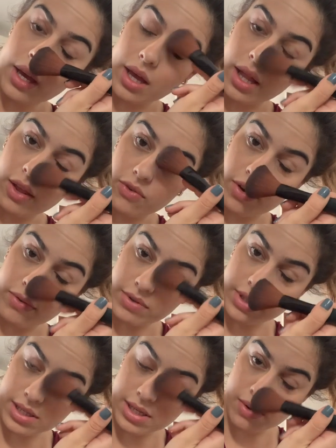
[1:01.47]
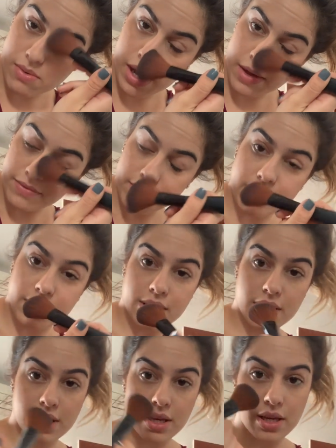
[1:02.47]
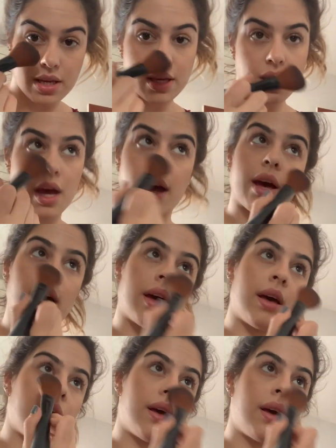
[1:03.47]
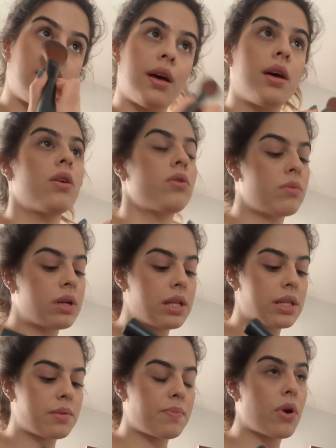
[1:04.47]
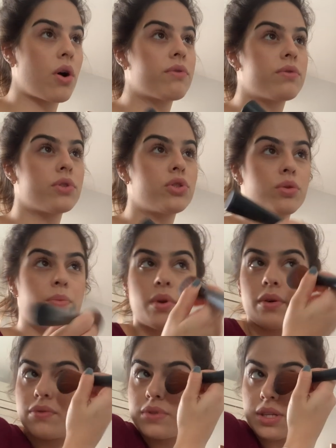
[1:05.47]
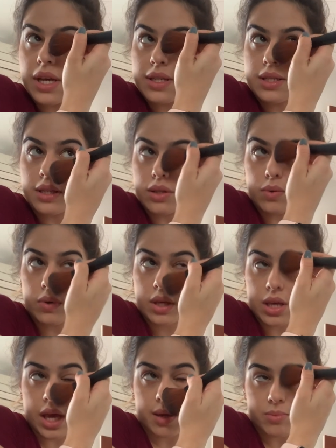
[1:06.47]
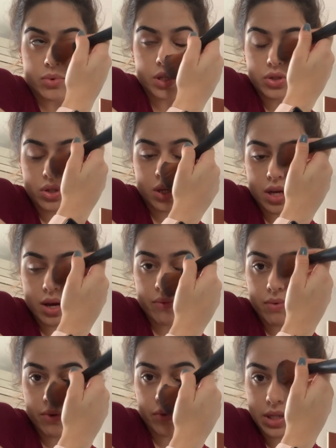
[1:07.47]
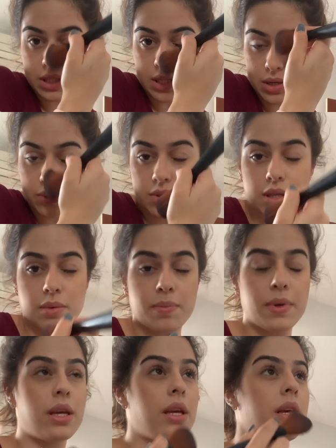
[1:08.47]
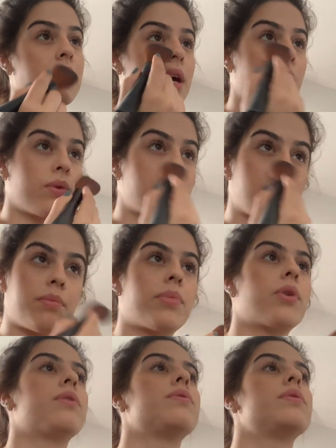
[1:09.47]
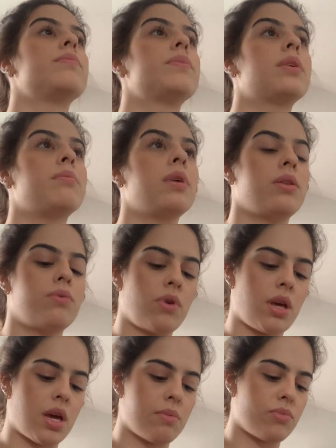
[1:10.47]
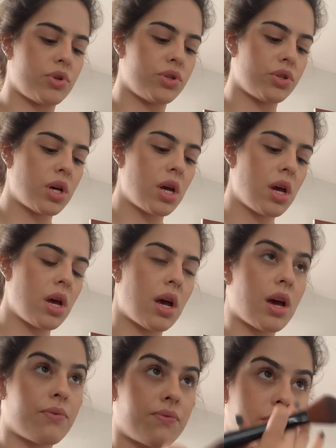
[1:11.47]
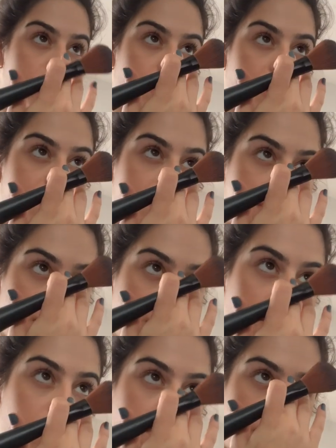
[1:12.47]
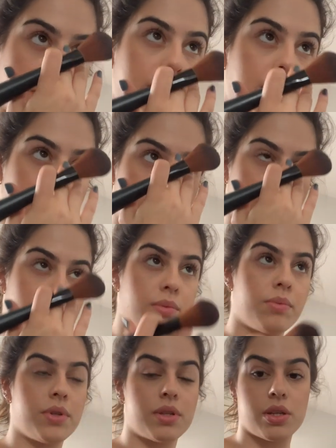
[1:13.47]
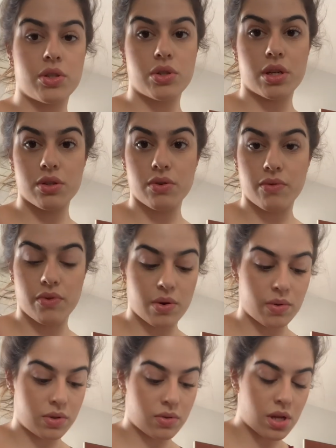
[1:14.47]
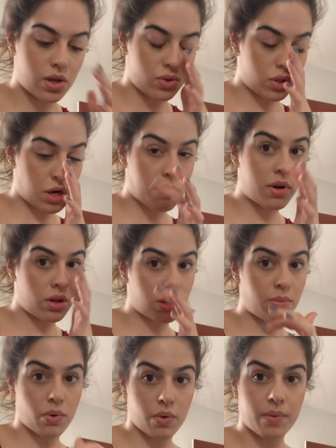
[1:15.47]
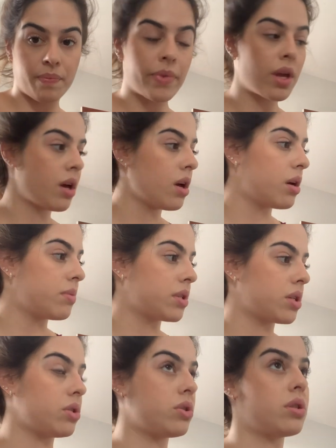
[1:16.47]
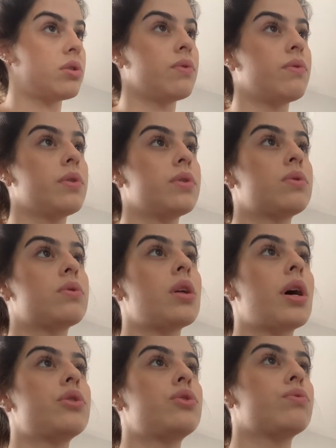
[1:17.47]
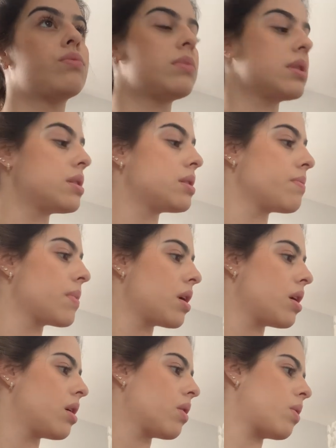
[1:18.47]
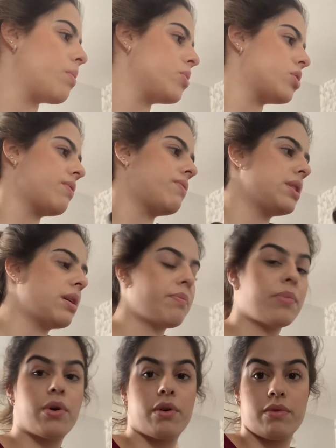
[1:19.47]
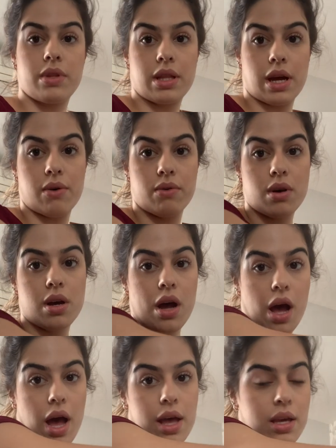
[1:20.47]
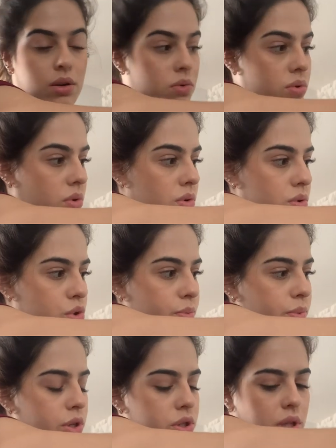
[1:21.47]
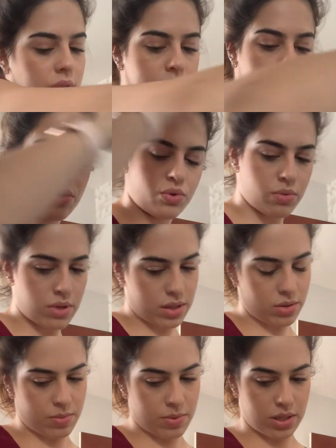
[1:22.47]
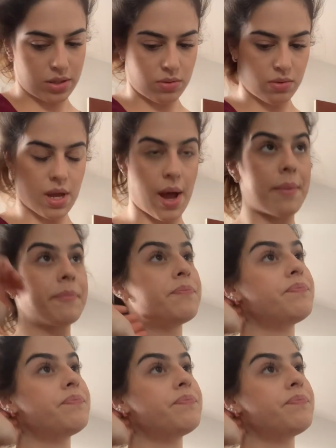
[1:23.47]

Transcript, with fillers: ela vai fazer o FCI, que é uma das provas de proficiência do Cambridge e eu vou fazer o CPI, que é outra prova também do Cambridge. Eu fiz o FCI ano passado, então por isso que a gente resolveu estudar, A gente tirei uma nota boa, por isso que a gente resolveu estudar juntas. Como eu já fiz a prova e tal, aí eu tô, tipo, a gente tá se ajudando pra estudar.